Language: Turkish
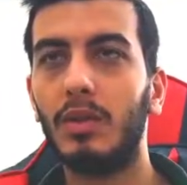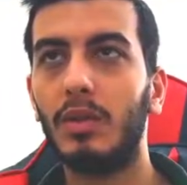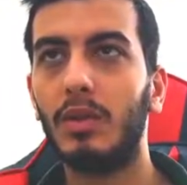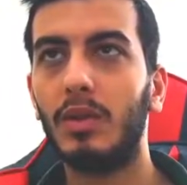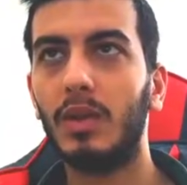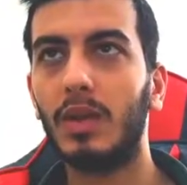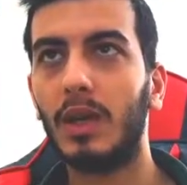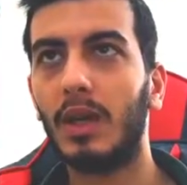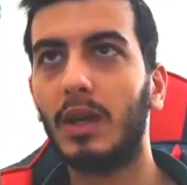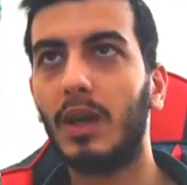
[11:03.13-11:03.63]

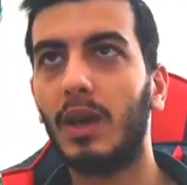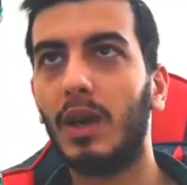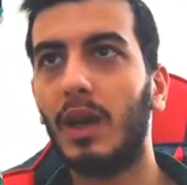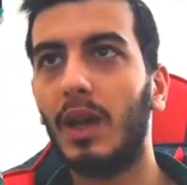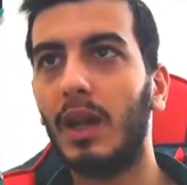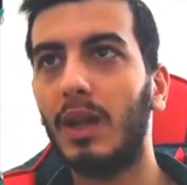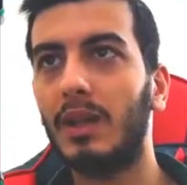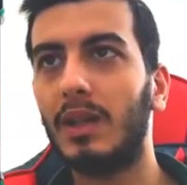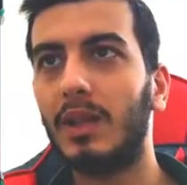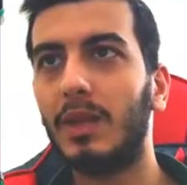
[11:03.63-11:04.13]
Yani
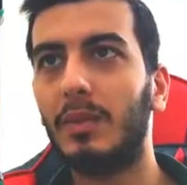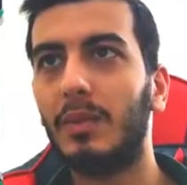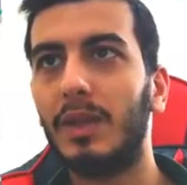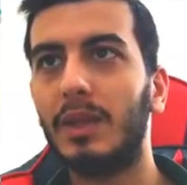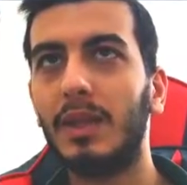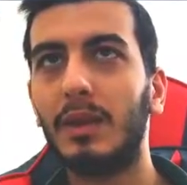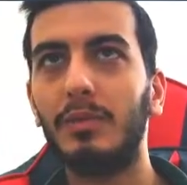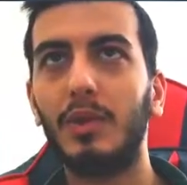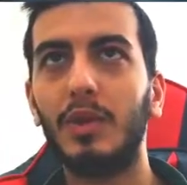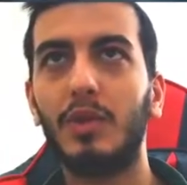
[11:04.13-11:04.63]
aldığım
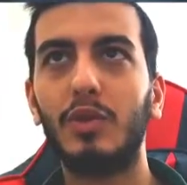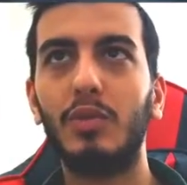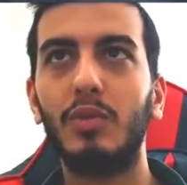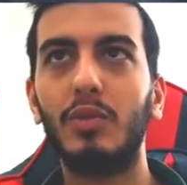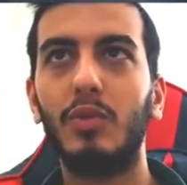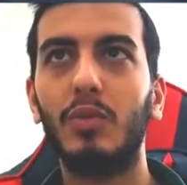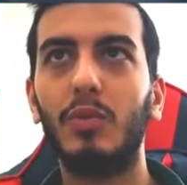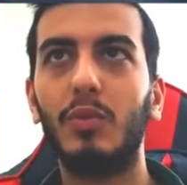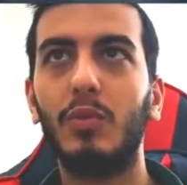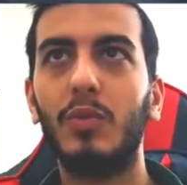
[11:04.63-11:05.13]
adam da
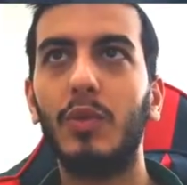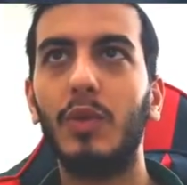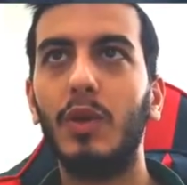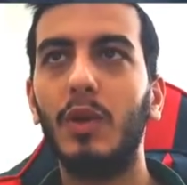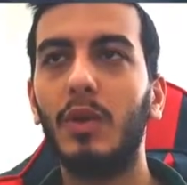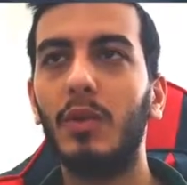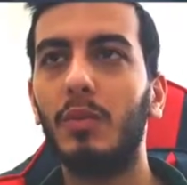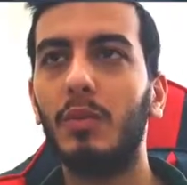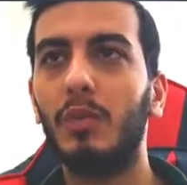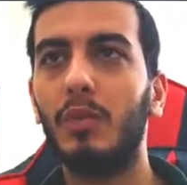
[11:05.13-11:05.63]
bu,
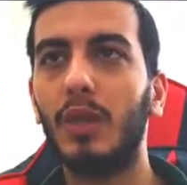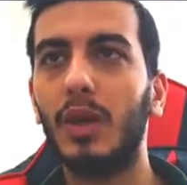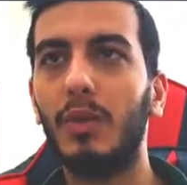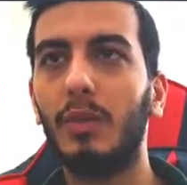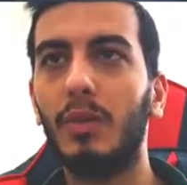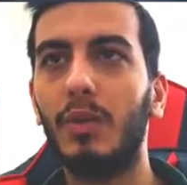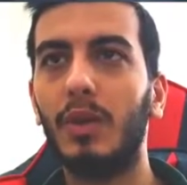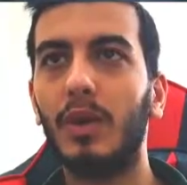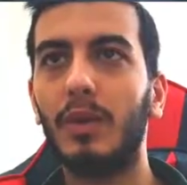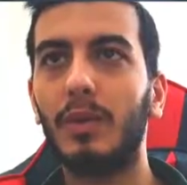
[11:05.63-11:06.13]
bu
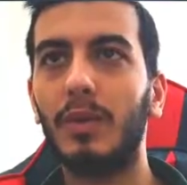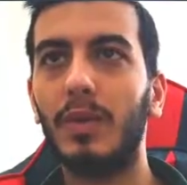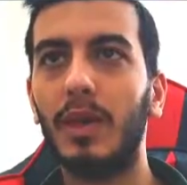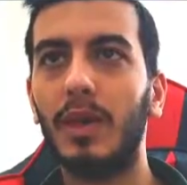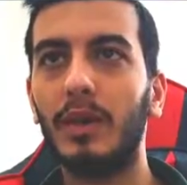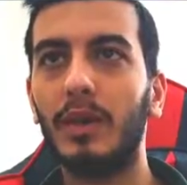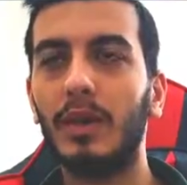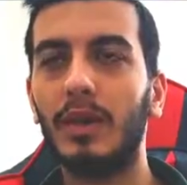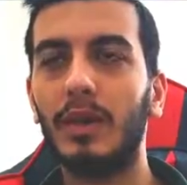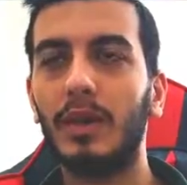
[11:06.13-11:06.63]
ne böyle
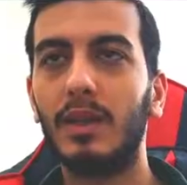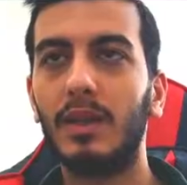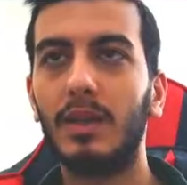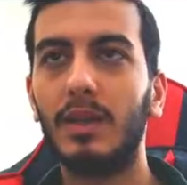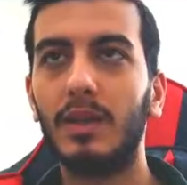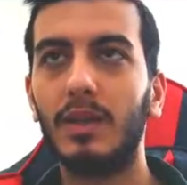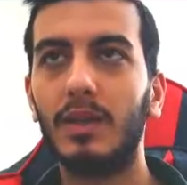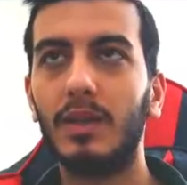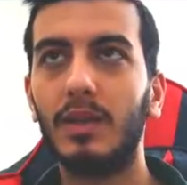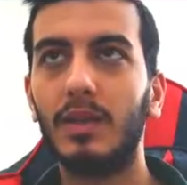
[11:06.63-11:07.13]
birader?
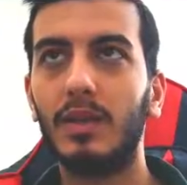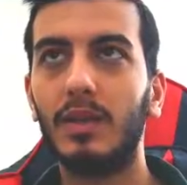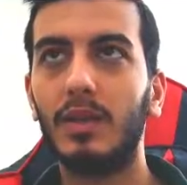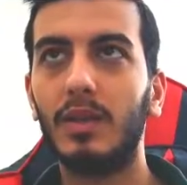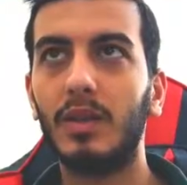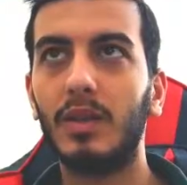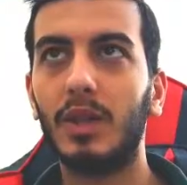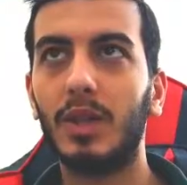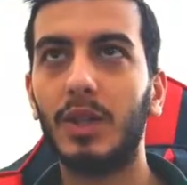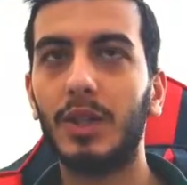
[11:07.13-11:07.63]

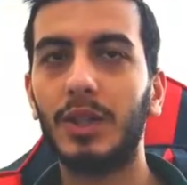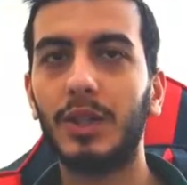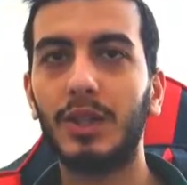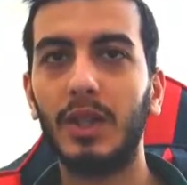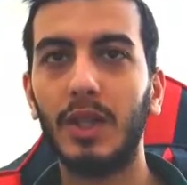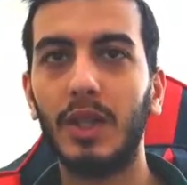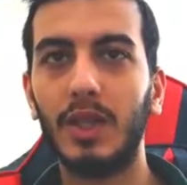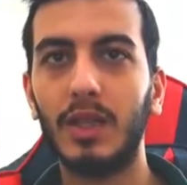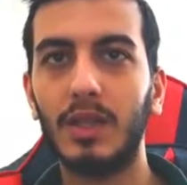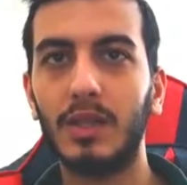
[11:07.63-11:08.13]

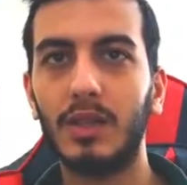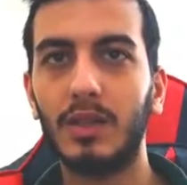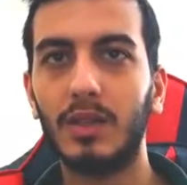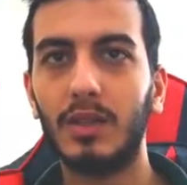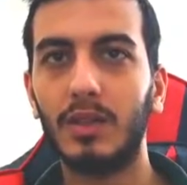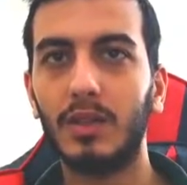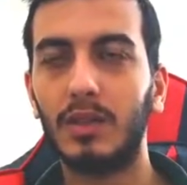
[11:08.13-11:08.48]
Aşırı az.